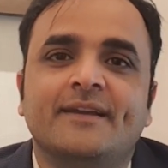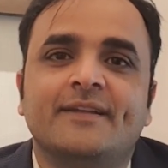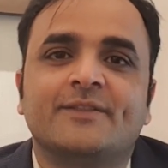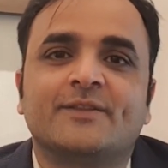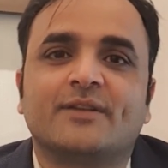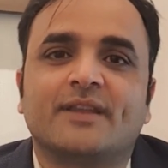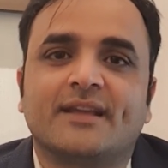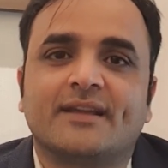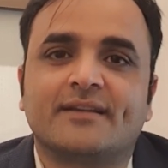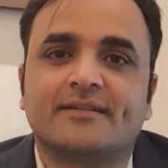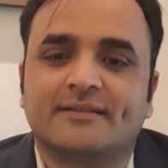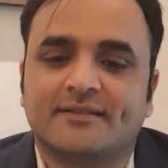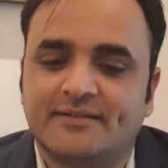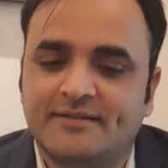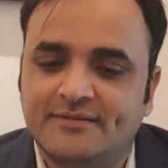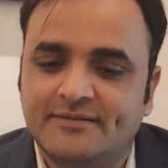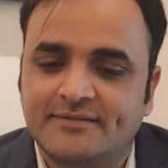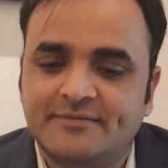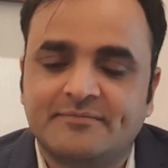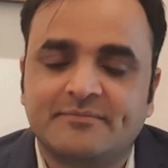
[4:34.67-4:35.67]
तो लाइक
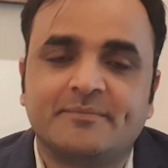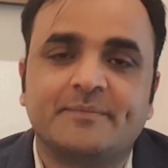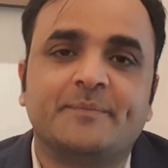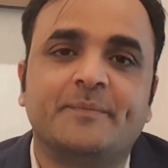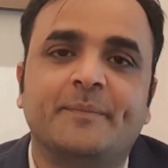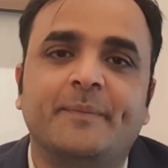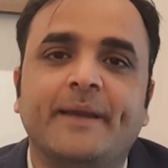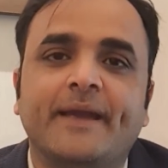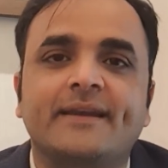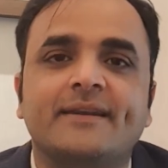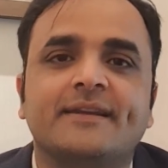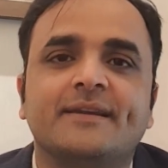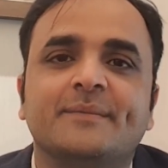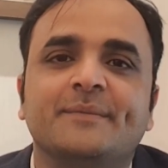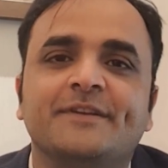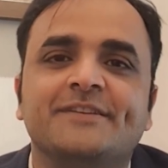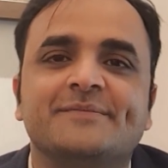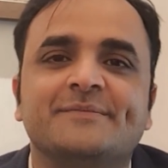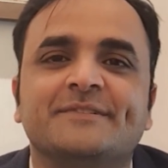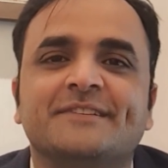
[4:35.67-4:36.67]
बेड के
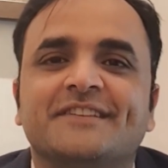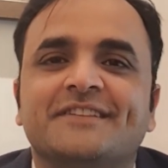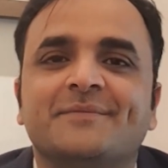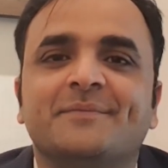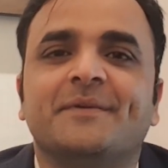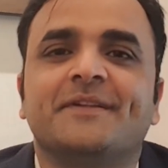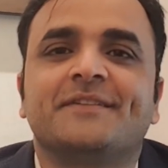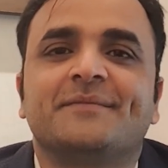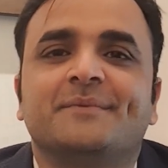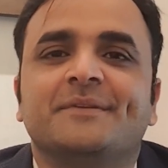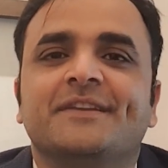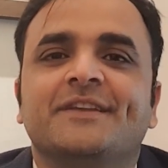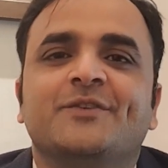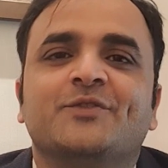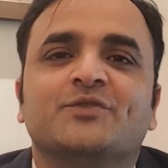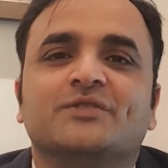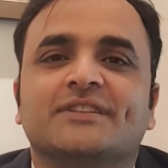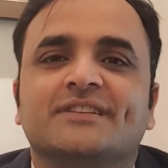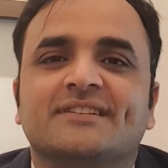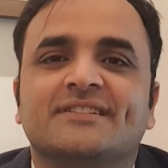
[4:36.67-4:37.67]
बीच में से स्पेस भी नहीं
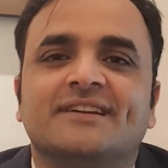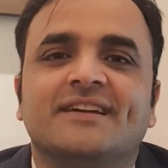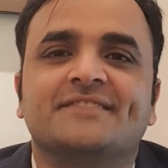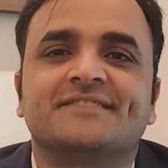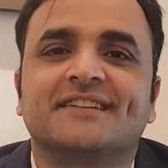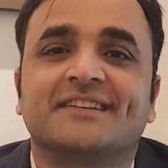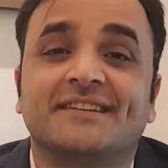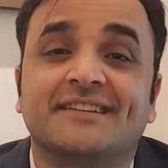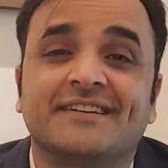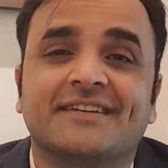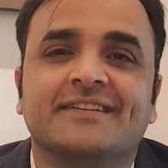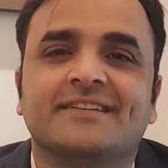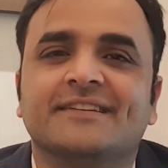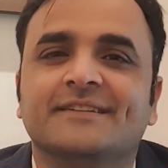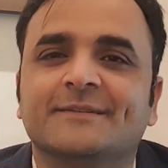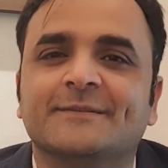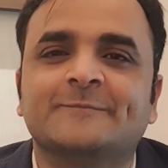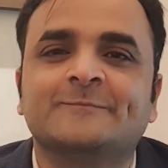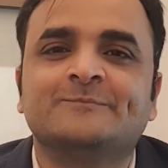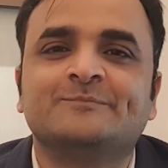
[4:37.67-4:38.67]
होता था जहाँ चलने के
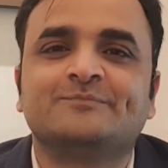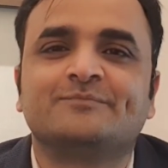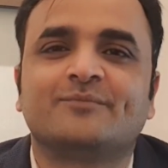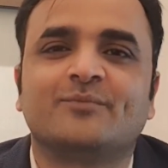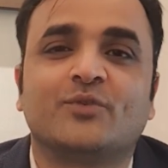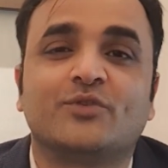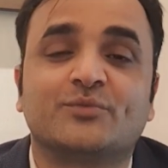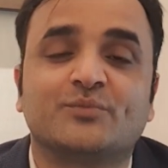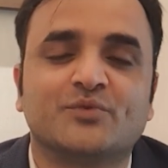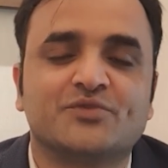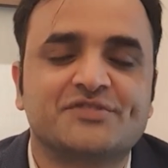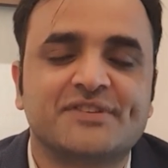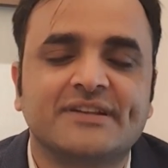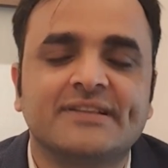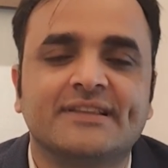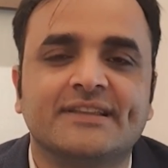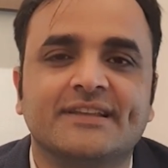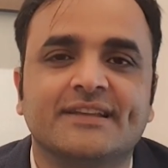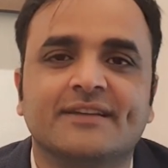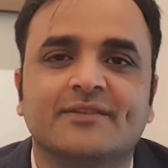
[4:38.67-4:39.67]
लिए बहुत
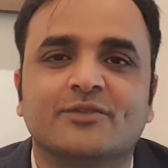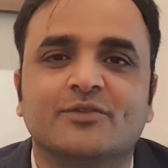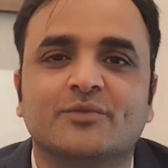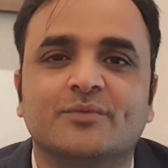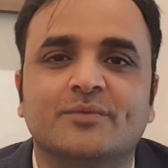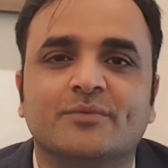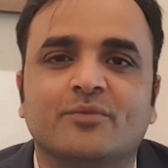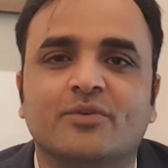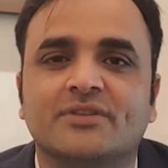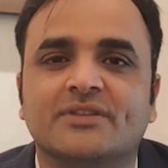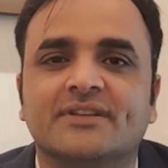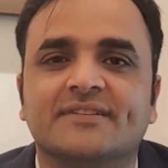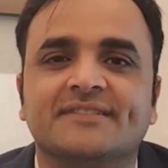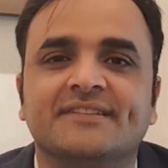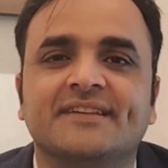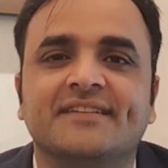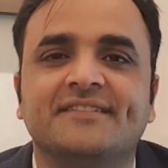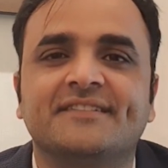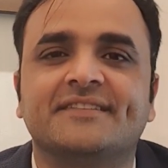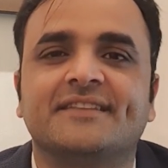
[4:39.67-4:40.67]
मुश्किल थी वो बहुत
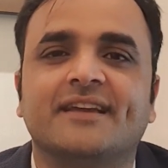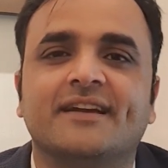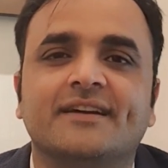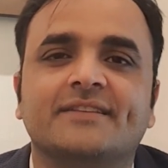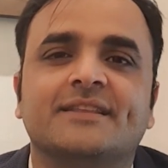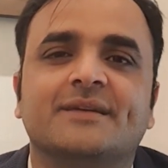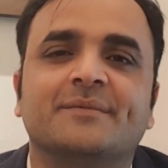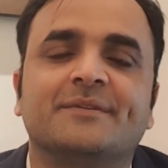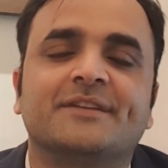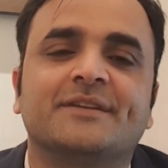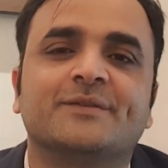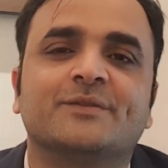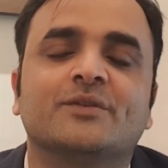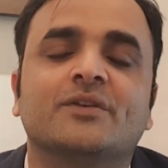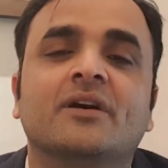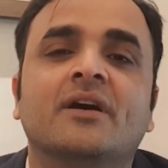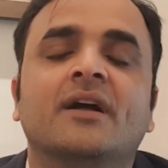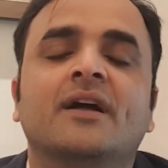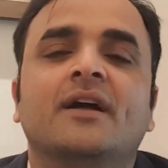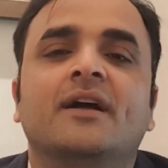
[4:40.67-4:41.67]
नज़दीक से देखा था मैंने वो
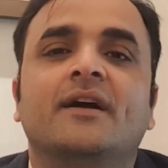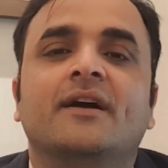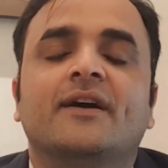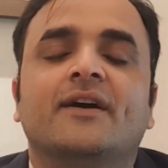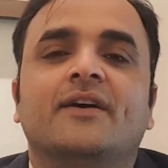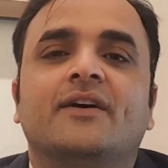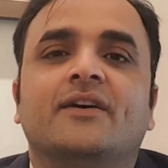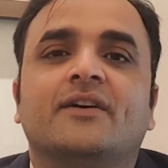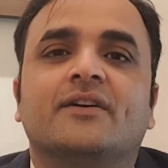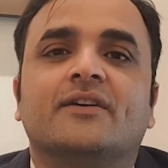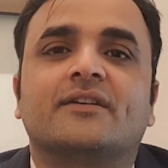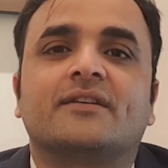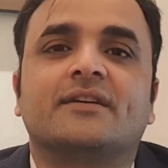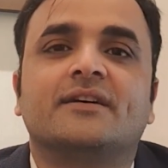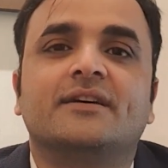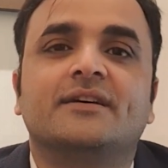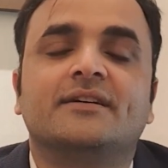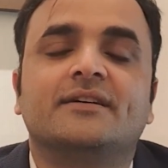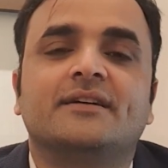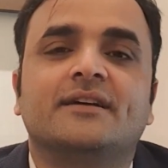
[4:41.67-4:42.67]
और
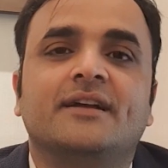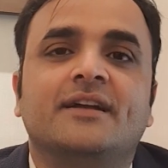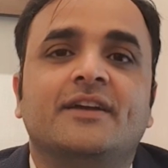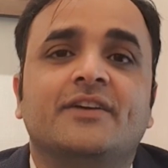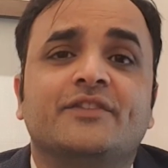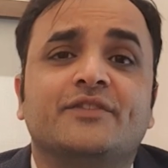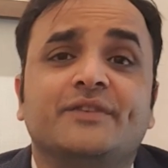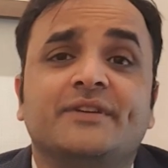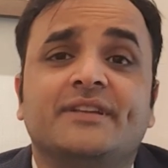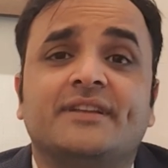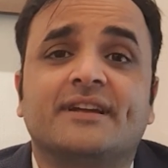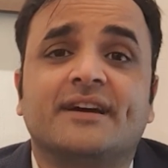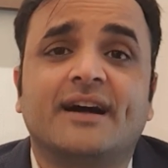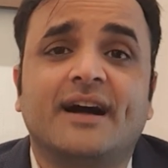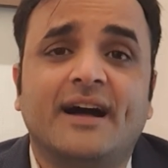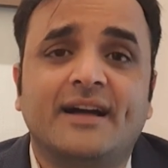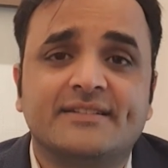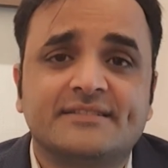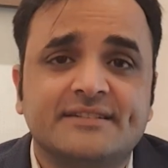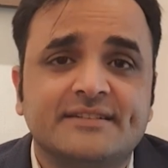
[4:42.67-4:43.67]
फिर
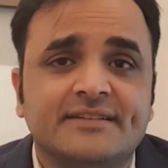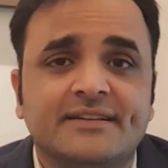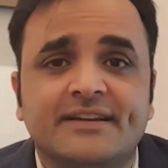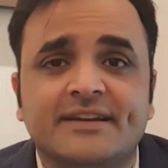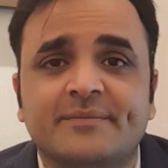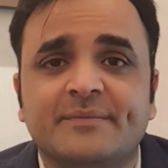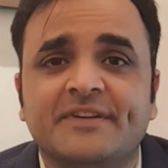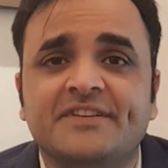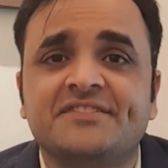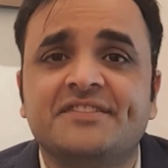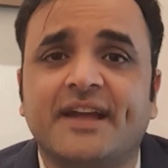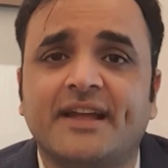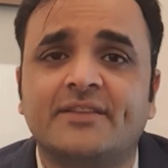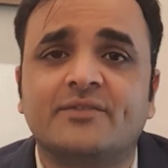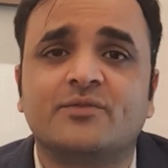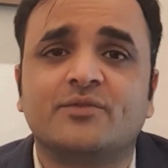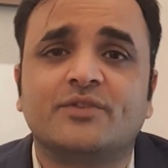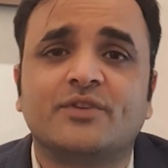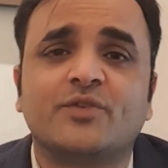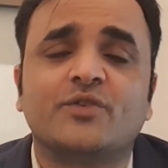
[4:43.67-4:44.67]
आज की डेट में शायद
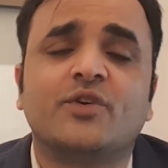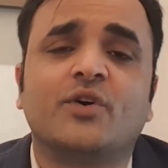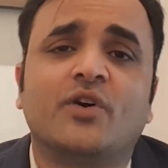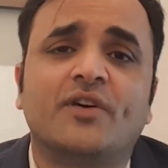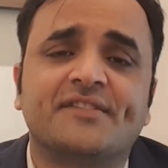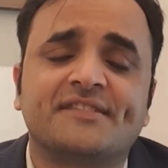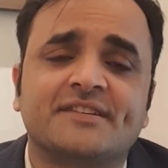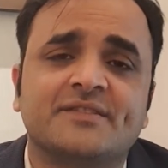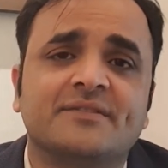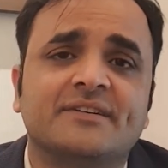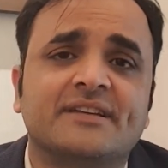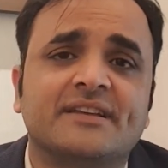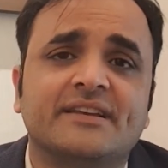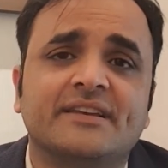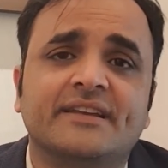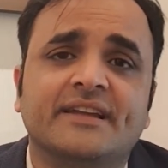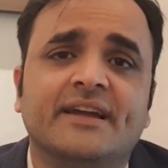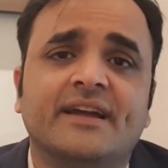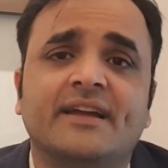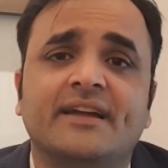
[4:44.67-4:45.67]
उन्होंने कोई हॉस्टल वगैरह
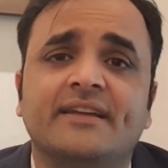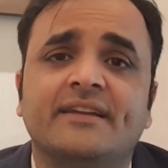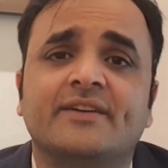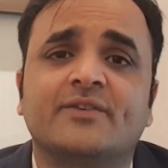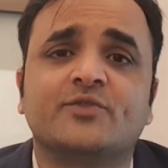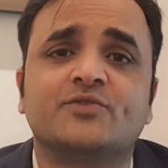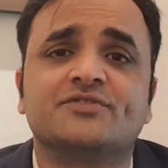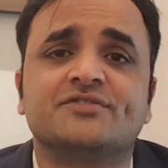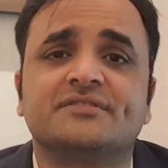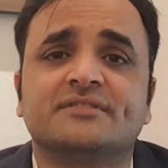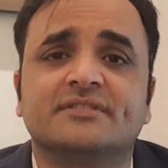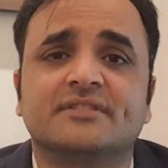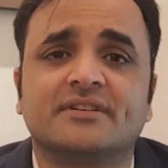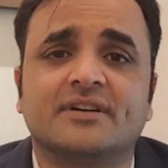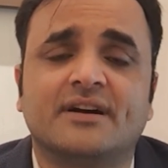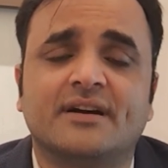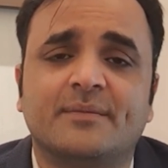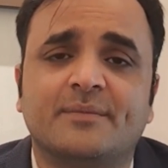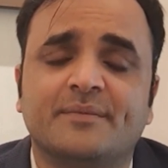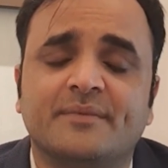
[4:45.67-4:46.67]
लिया है या कुछ
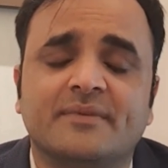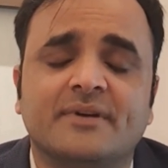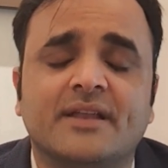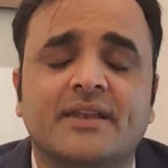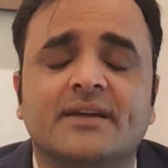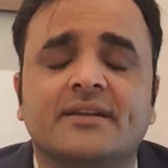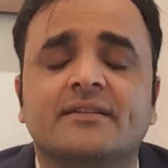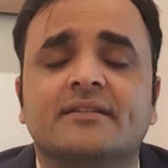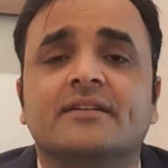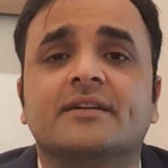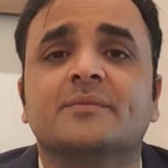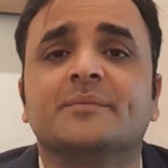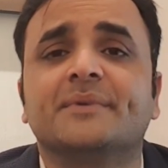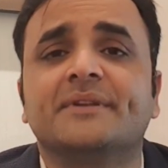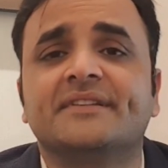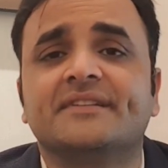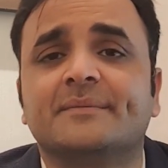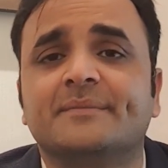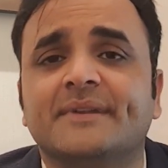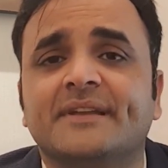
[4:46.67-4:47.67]
आप अलग अलग
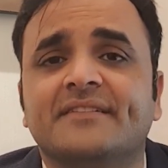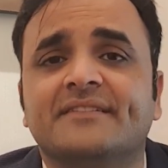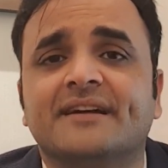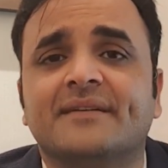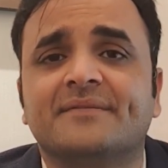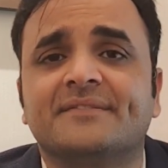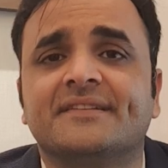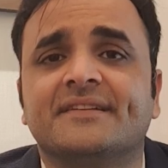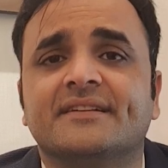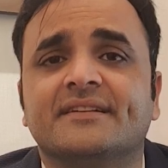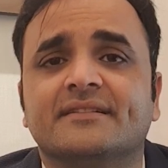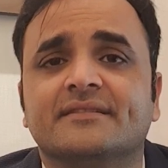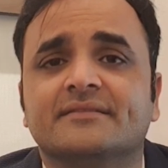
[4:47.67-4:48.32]
कंपनीज अपने हिसाब से